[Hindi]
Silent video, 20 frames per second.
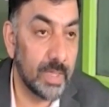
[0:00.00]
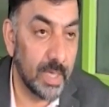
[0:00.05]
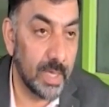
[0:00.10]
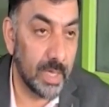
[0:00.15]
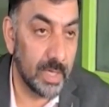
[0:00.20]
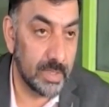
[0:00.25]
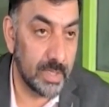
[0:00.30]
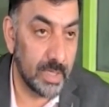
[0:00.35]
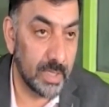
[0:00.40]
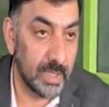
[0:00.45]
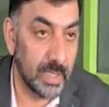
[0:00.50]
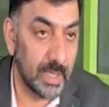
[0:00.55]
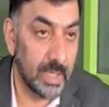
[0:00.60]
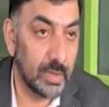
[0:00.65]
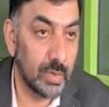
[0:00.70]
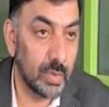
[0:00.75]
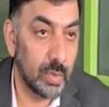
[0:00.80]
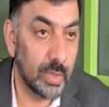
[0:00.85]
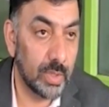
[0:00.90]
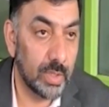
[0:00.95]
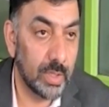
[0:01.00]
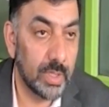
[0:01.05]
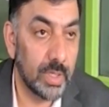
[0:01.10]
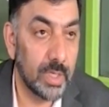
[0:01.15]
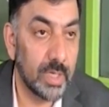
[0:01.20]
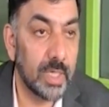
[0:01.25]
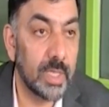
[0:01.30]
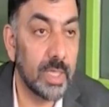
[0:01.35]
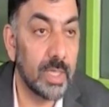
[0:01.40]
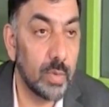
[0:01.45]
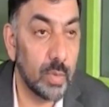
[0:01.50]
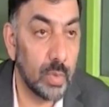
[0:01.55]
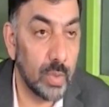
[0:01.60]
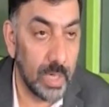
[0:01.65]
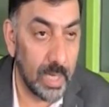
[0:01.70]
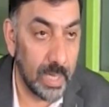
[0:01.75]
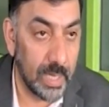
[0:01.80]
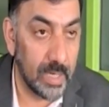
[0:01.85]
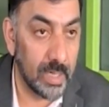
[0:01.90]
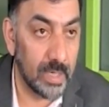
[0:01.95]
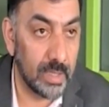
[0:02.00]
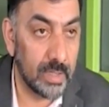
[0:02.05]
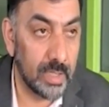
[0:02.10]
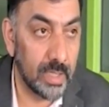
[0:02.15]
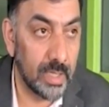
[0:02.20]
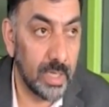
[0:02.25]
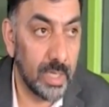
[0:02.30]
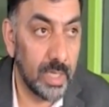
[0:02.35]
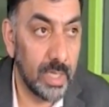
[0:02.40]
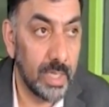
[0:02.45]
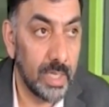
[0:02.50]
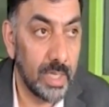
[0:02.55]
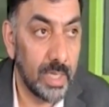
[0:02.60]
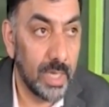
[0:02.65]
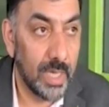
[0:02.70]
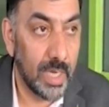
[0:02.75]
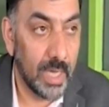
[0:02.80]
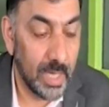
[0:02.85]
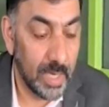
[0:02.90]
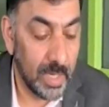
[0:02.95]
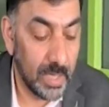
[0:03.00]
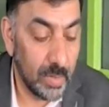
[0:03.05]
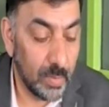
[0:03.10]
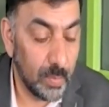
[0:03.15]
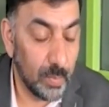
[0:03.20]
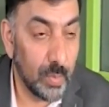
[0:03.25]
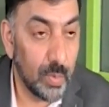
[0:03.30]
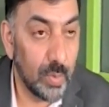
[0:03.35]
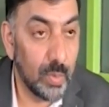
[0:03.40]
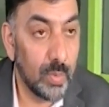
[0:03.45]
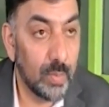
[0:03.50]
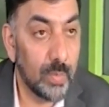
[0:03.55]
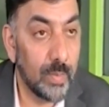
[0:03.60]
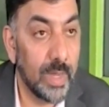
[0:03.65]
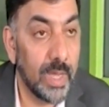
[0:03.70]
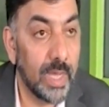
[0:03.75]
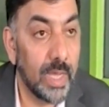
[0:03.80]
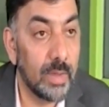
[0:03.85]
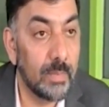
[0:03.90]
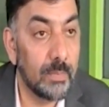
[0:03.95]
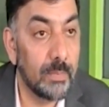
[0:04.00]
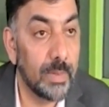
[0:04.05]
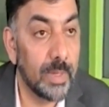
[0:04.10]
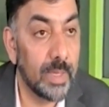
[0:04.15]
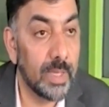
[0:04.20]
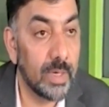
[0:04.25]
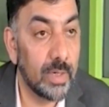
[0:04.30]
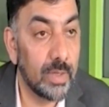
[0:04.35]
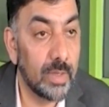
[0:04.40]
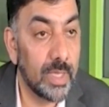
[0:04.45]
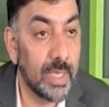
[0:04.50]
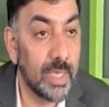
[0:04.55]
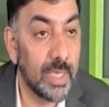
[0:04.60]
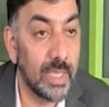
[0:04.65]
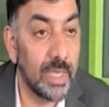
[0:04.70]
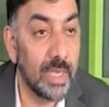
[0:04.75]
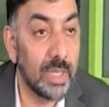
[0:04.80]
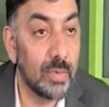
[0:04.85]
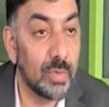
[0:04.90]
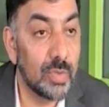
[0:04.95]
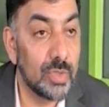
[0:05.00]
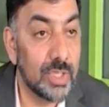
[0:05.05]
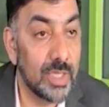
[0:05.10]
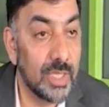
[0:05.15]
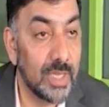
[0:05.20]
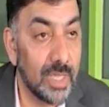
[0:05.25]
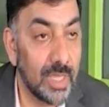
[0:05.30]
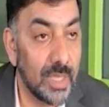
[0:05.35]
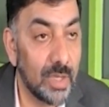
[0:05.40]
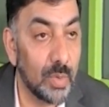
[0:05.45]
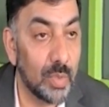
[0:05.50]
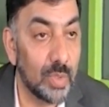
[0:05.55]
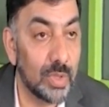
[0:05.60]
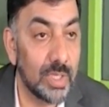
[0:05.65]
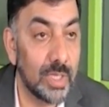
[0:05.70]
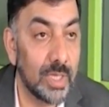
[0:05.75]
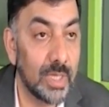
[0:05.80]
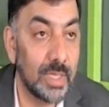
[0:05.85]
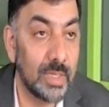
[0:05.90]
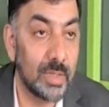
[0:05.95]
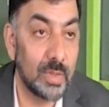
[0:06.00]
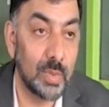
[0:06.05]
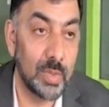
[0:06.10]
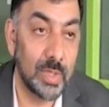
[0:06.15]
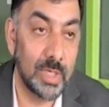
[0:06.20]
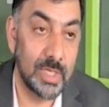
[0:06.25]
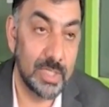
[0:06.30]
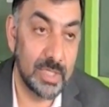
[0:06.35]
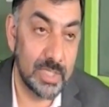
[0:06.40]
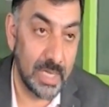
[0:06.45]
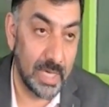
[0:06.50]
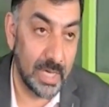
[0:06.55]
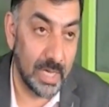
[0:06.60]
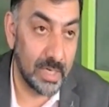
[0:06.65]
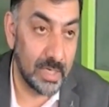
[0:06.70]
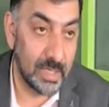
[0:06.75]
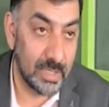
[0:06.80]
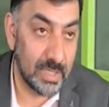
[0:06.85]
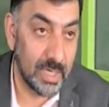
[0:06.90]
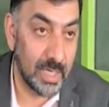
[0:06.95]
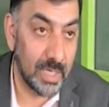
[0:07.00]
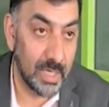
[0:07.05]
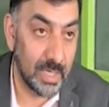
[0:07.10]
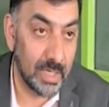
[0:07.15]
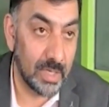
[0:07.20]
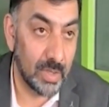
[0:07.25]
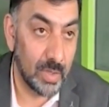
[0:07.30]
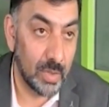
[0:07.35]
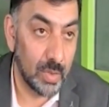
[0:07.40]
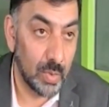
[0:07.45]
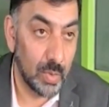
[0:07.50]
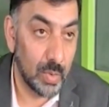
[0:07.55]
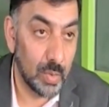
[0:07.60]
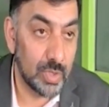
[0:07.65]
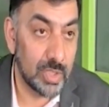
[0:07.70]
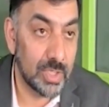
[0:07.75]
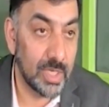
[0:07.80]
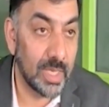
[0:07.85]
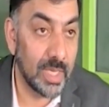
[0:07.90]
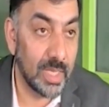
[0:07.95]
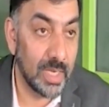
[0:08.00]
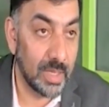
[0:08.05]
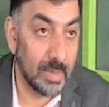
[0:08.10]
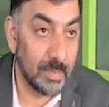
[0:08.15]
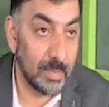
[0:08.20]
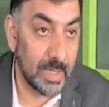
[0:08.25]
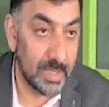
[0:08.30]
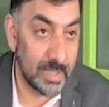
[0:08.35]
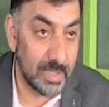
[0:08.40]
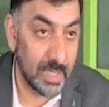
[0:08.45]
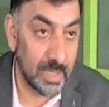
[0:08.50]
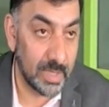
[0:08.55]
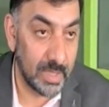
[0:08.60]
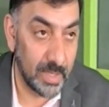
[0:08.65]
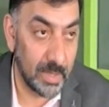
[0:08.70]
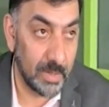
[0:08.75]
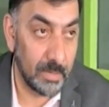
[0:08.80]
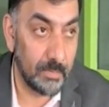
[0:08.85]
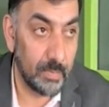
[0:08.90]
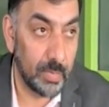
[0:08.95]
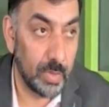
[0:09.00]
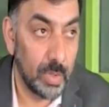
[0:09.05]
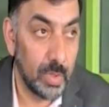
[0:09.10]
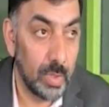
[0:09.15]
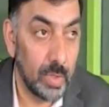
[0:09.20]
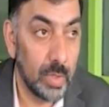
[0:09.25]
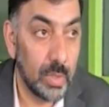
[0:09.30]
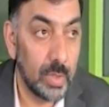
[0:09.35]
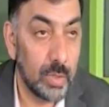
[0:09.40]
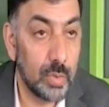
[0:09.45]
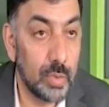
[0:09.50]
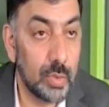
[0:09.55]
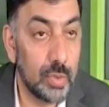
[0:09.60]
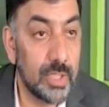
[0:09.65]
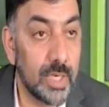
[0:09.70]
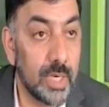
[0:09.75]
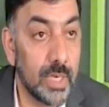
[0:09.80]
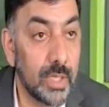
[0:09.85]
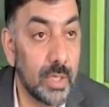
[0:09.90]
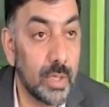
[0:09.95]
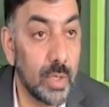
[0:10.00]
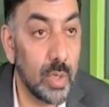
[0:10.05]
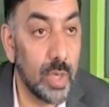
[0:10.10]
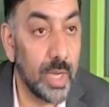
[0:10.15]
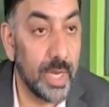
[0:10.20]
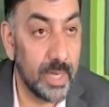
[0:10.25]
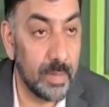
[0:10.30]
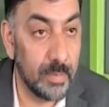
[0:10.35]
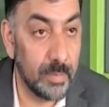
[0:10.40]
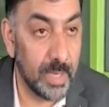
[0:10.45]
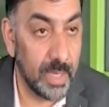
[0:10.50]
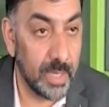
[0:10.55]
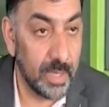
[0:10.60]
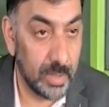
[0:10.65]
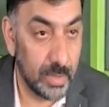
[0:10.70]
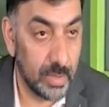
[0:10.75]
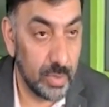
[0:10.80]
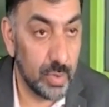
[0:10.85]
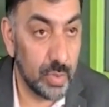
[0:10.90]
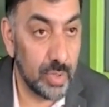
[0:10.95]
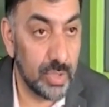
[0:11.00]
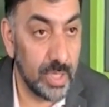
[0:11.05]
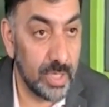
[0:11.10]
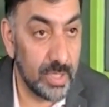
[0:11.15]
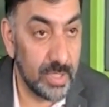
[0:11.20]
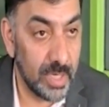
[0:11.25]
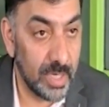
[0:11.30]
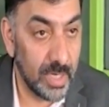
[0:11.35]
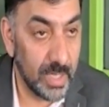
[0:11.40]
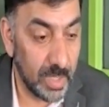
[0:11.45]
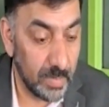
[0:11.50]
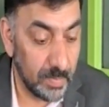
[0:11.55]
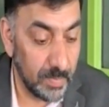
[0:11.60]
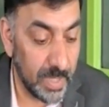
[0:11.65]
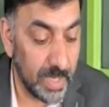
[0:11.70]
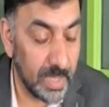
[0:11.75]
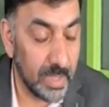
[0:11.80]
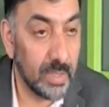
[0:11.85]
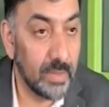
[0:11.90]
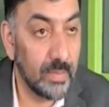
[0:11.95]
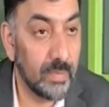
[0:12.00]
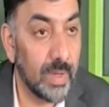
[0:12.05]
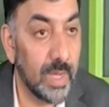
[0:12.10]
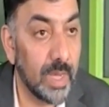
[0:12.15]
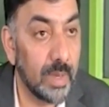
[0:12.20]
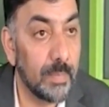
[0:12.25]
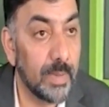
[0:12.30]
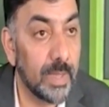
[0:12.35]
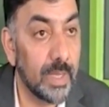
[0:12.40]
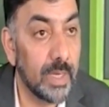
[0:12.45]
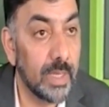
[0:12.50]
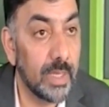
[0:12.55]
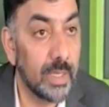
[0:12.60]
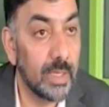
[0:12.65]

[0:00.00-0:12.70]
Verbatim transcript: किया जाता है तो कहीं और लगा लेते हैं अगर वो वहाँ पर हीलिंग उसकी नहीं होती है तो लीच लगानी चाहिए उससे हीलिंग बढ़ जाती है दूसरा क्योलॉइड में जो सर्जरी के बाद वहाँ पर